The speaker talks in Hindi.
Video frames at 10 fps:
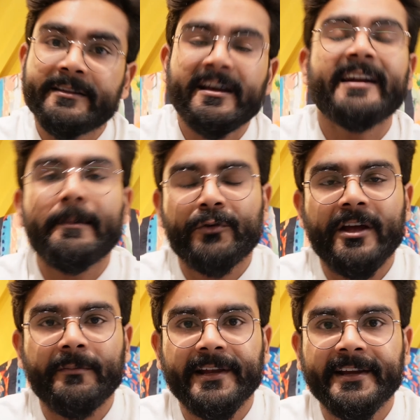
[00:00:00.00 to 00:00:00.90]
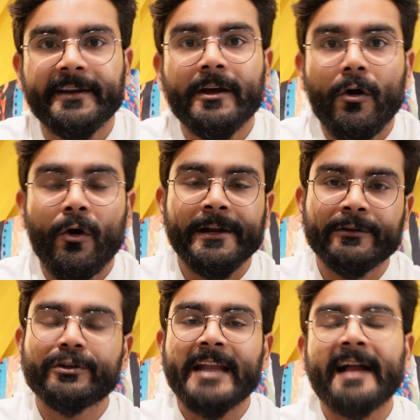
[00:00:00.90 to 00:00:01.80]
सारे आपको यहाँ मिलेंगे और
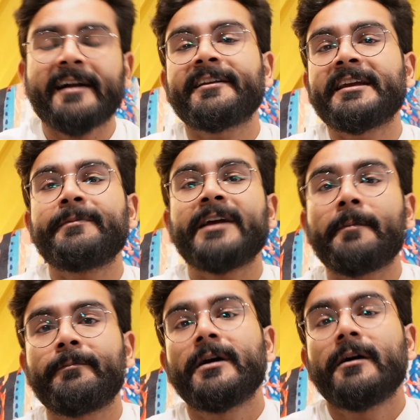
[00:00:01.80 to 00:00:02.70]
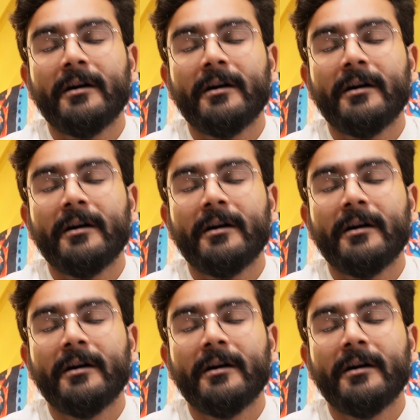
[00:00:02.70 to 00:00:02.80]
इनको क्रैक करके भी आप